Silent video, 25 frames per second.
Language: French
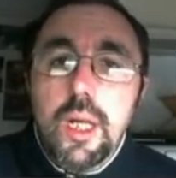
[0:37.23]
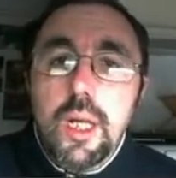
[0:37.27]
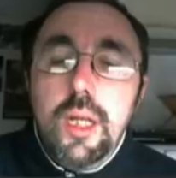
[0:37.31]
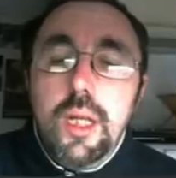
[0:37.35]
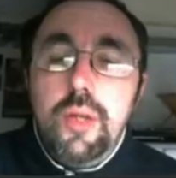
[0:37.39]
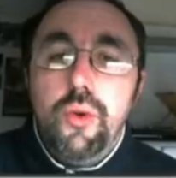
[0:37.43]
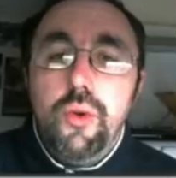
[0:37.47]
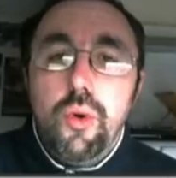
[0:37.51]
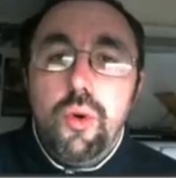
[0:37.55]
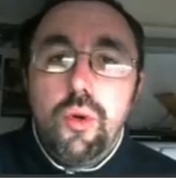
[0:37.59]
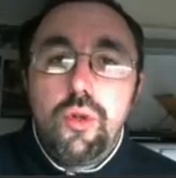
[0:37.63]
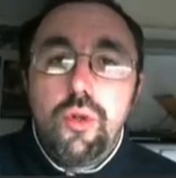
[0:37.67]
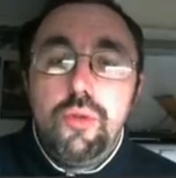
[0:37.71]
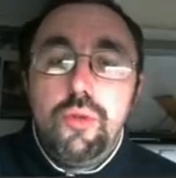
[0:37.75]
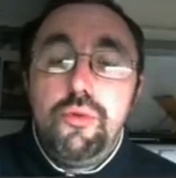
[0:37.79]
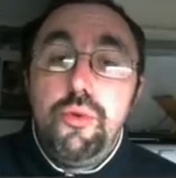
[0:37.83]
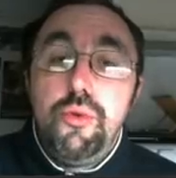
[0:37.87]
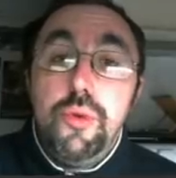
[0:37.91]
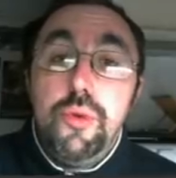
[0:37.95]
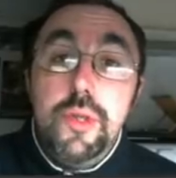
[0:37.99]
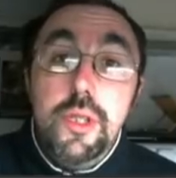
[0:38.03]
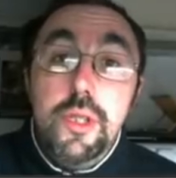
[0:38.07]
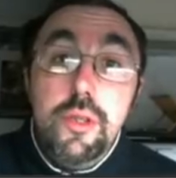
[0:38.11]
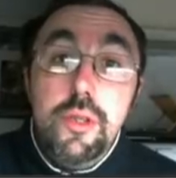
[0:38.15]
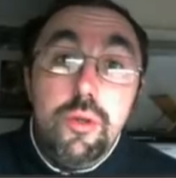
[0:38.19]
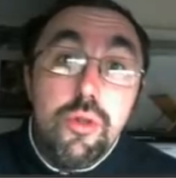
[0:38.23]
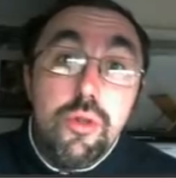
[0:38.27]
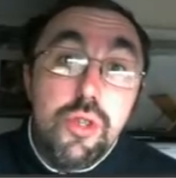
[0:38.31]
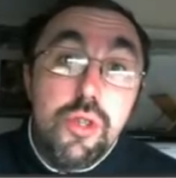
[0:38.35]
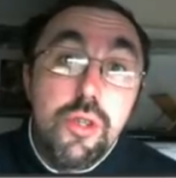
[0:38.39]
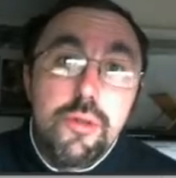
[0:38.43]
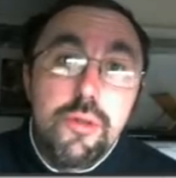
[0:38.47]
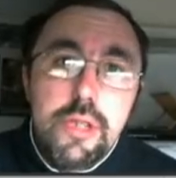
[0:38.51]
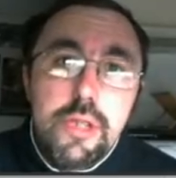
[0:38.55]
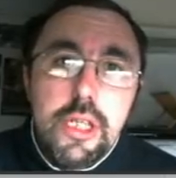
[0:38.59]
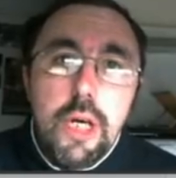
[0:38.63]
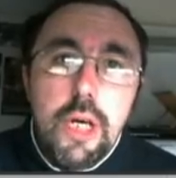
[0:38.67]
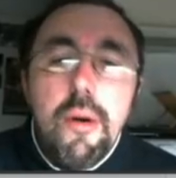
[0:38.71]
Donc je me suis dit, deux ans,
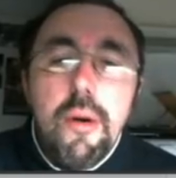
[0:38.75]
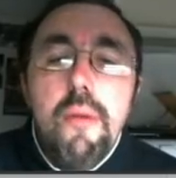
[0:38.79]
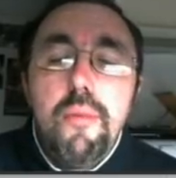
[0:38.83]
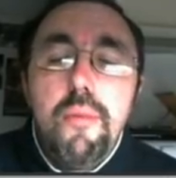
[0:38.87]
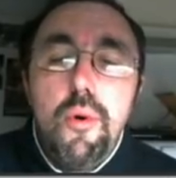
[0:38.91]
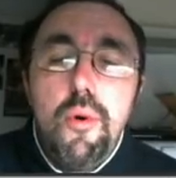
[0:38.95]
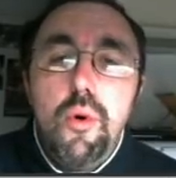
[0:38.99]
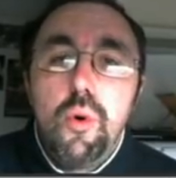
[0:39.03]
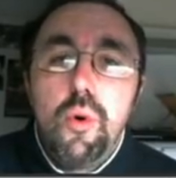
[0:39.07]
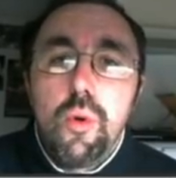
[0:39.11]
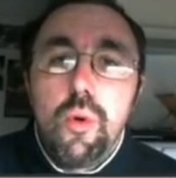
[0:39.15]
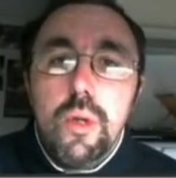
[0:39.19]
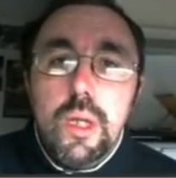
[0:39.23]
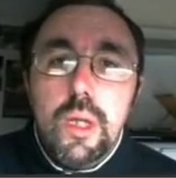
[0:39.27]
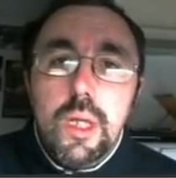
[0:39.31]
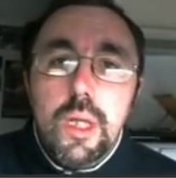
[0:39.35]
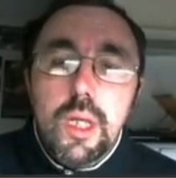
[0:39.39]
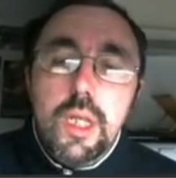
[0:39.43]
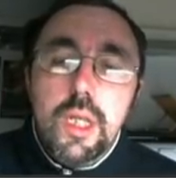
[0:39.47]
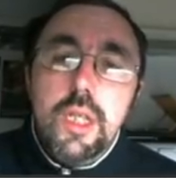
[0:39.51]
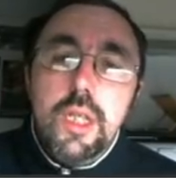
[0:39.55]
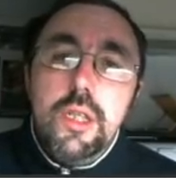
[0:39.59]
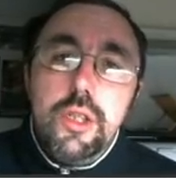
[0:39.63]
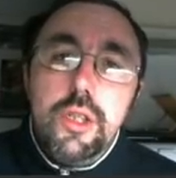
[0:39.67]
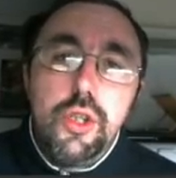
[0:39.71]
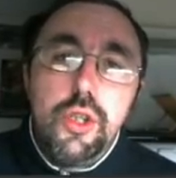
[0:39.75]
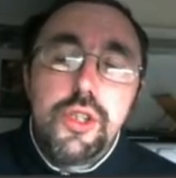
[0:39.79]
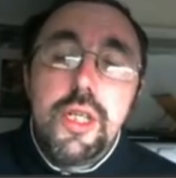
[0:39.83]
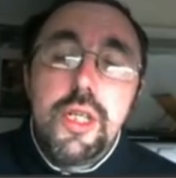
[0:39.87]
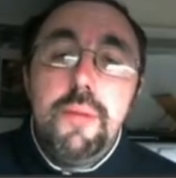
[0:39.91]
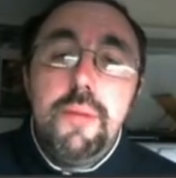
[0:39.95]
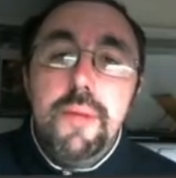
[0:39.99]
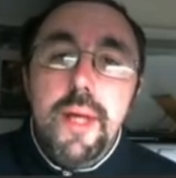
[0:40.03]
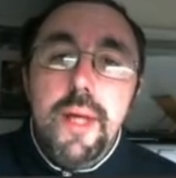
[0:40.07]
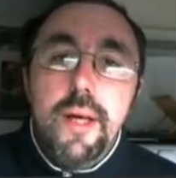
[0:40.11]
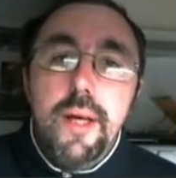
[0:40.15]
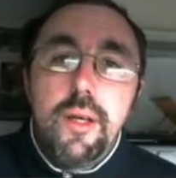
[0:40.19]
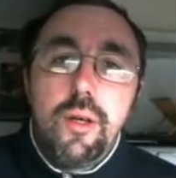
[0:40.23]
c'est quand même un peu long. Je sais
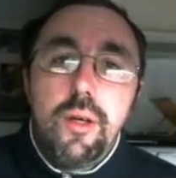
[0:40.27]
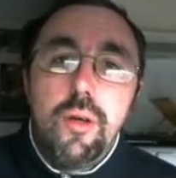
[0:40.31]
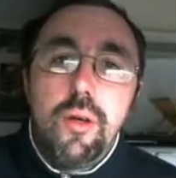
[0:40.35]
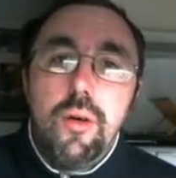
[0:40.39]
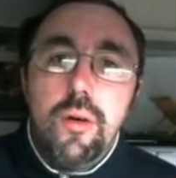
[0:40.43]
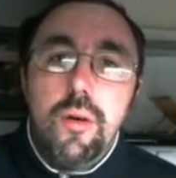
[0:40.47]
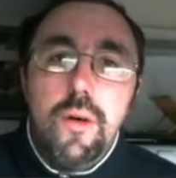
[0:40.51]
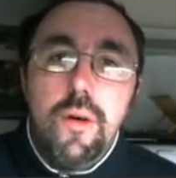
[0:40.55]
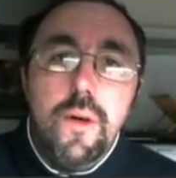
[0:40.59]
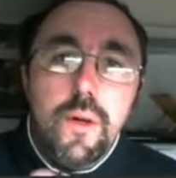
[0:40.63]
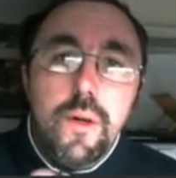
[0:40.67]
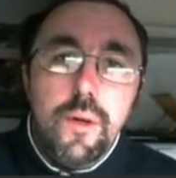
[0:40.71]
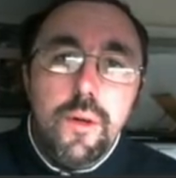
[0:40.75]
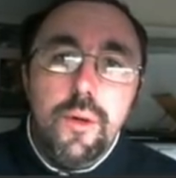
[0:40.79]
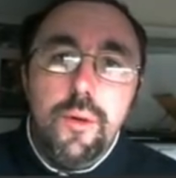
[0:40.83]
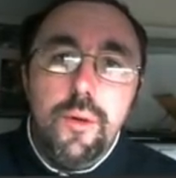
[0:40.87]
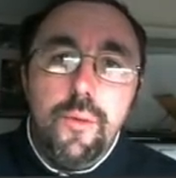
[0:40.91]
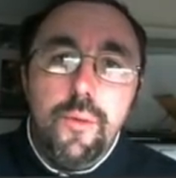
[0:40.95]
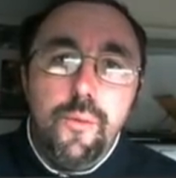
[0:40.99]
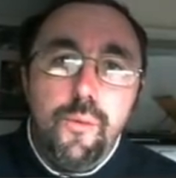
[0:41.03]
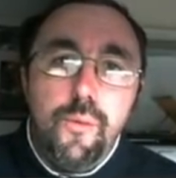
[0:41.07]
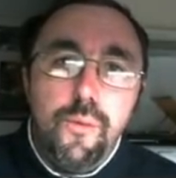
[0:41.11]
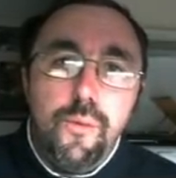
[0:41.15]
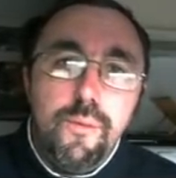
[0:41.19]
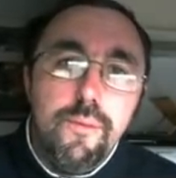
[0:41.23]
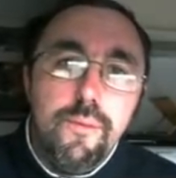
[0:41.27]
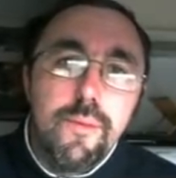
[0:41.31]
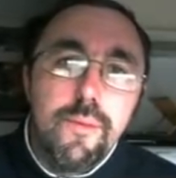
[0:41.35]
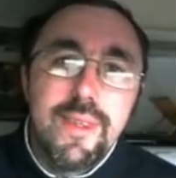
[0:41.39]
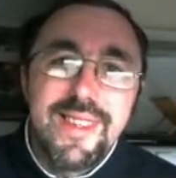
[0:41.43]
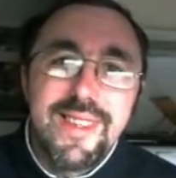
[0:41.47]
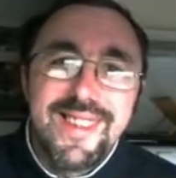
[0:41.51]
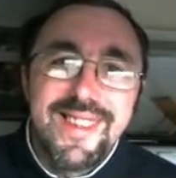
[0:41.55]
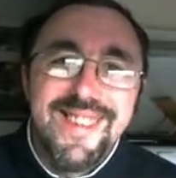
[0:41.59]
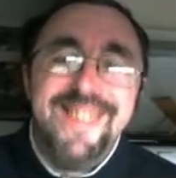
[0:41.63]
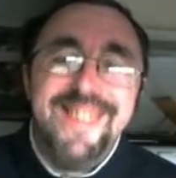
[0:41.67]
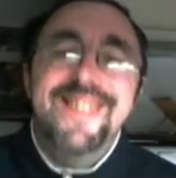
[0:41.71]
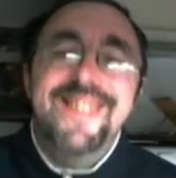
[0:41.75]
bien que
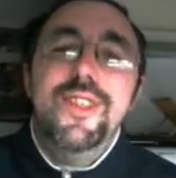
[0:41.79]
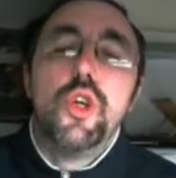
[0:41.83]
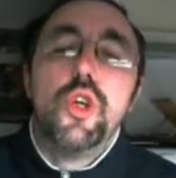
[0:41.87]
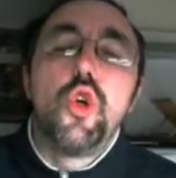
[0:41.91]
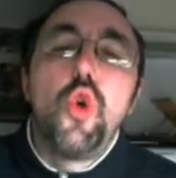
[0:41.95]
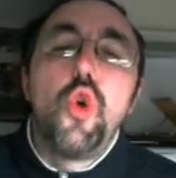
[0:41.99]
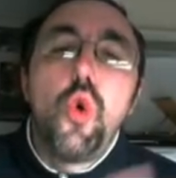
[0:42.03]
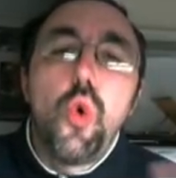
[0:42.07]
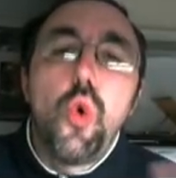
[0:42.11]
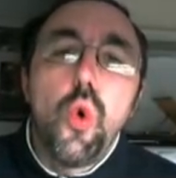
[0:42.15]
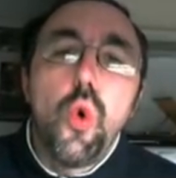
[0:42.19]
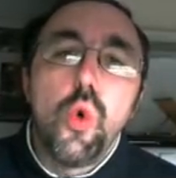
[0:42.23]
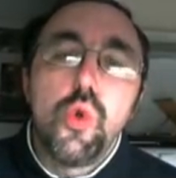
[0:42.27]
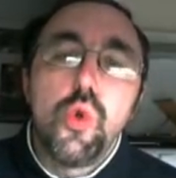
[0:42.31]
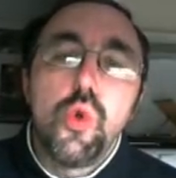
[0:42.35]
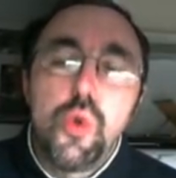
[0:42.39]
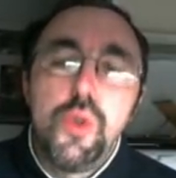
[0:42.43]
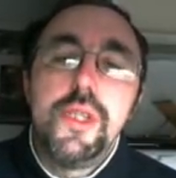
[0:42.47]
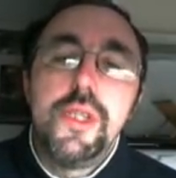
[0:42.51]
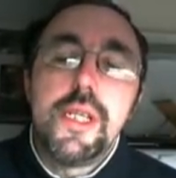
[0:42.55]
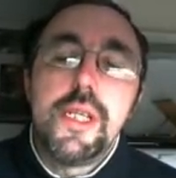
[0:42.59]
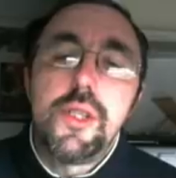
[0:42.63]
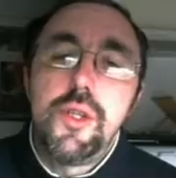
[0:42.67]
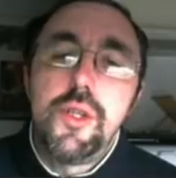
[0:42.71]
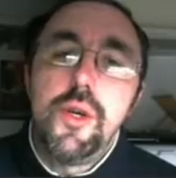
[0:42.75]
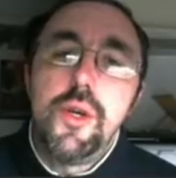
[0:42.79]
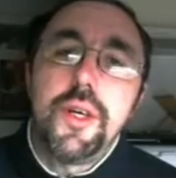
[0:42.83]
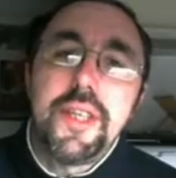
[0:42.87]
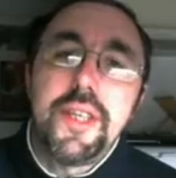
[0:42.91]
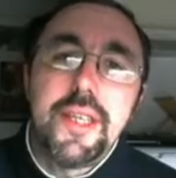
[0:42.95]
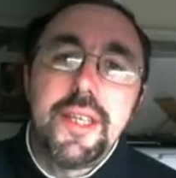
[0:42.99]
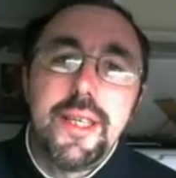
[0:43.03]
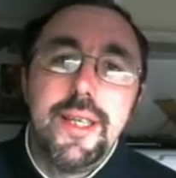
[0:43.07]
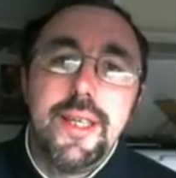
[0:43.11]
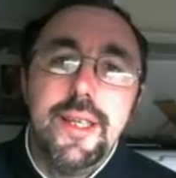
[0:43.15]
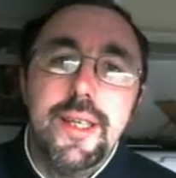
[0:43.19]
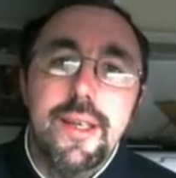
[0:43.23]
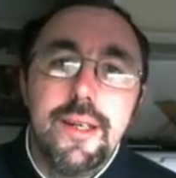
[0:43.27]
le gros utilisateur
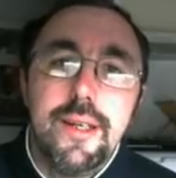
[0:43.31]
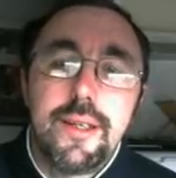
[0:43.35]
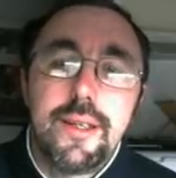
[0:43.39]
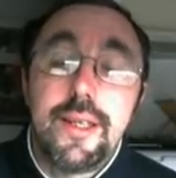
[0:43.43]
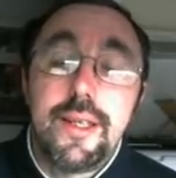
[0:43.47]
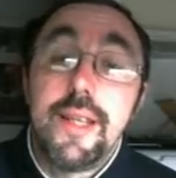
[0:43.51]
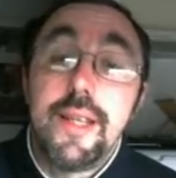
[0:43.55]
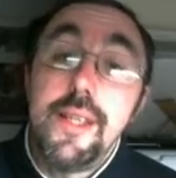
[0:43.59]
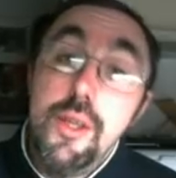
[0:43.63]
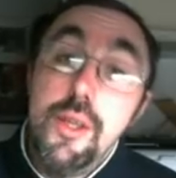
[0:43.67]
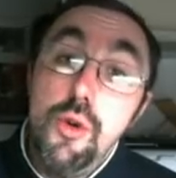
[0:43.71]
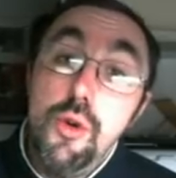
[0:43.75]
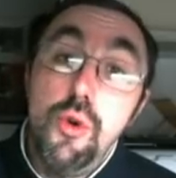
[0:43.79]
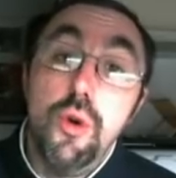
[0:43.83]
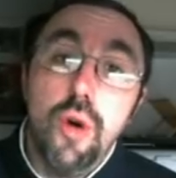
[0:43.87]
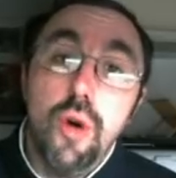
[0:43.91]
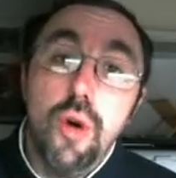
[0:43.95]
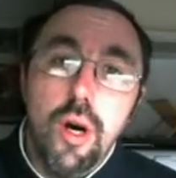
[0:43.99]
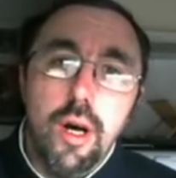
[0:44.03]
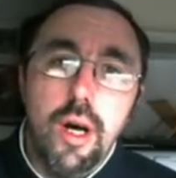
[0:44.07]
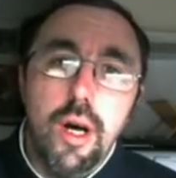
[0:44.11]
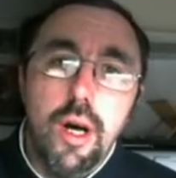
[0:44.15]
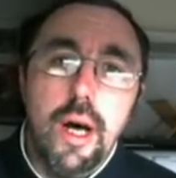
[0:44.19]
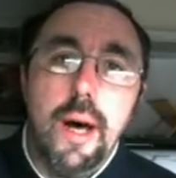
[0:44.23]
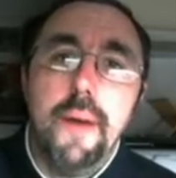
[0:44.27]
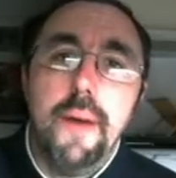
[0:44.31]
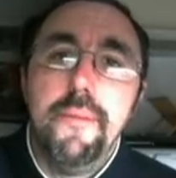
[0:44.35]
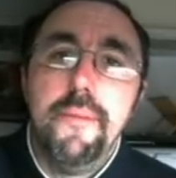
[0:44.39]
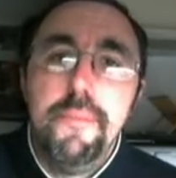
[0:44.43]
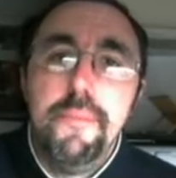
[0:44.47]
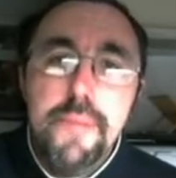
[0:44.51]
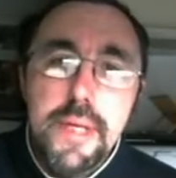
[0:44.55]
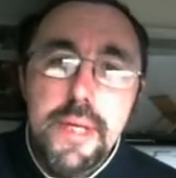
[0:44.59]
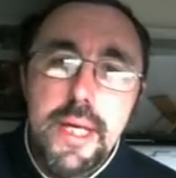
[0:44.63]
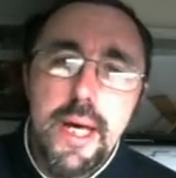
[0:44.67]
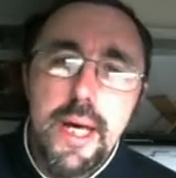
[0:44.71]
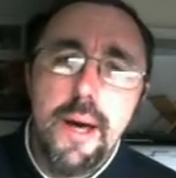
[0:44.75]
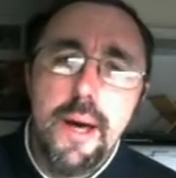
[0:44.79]
qui est euh, KDE a
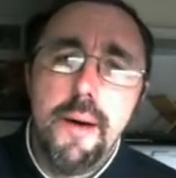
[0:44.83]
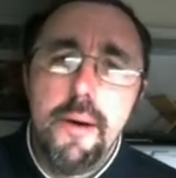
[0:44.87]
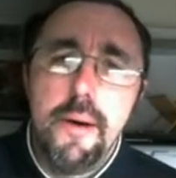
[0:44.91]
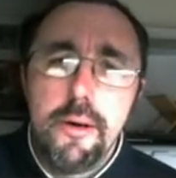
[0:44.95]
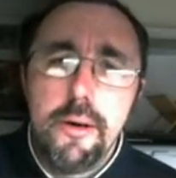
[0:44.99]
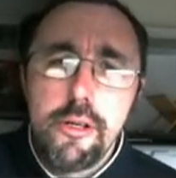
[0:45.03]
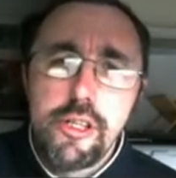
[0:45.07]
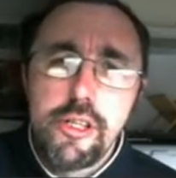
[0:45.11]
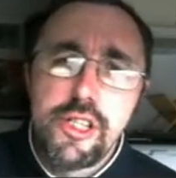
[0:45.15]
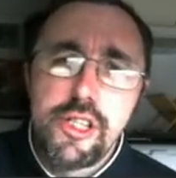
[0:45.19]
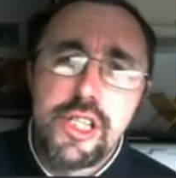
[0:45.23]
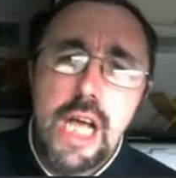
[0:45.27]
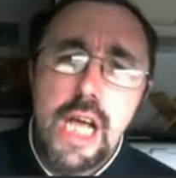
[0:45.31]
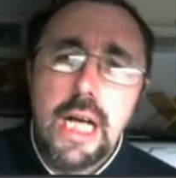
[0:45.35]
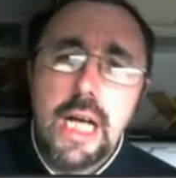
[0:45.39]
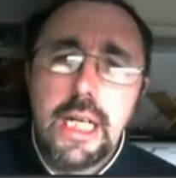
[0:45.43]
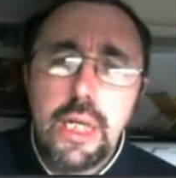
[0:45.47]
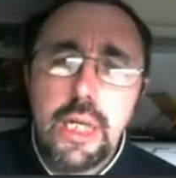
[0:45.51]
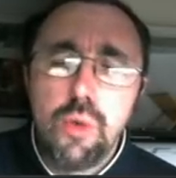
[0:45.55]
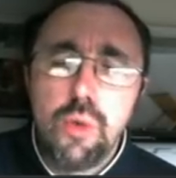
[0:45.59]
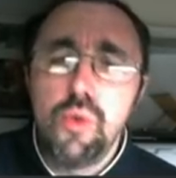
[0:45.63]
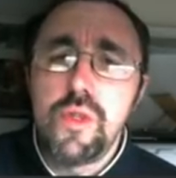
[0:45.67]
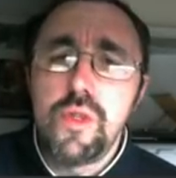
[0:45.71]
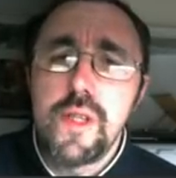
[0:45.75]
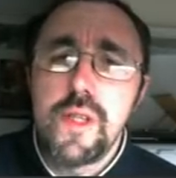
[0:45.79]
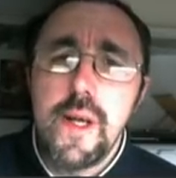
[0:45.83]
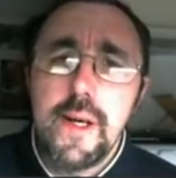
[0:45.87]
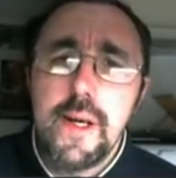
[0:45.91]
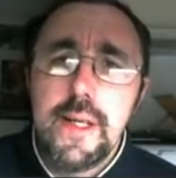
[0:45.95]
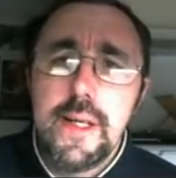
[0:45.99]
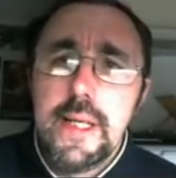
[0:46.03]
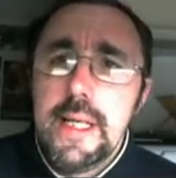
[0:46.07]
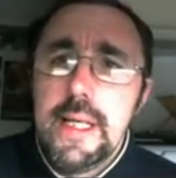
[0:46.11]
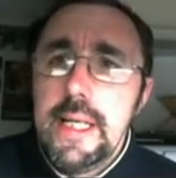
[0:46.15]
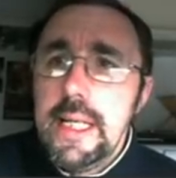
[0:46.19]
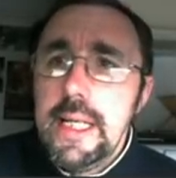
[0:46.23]
bien sarclé euh, tout ça.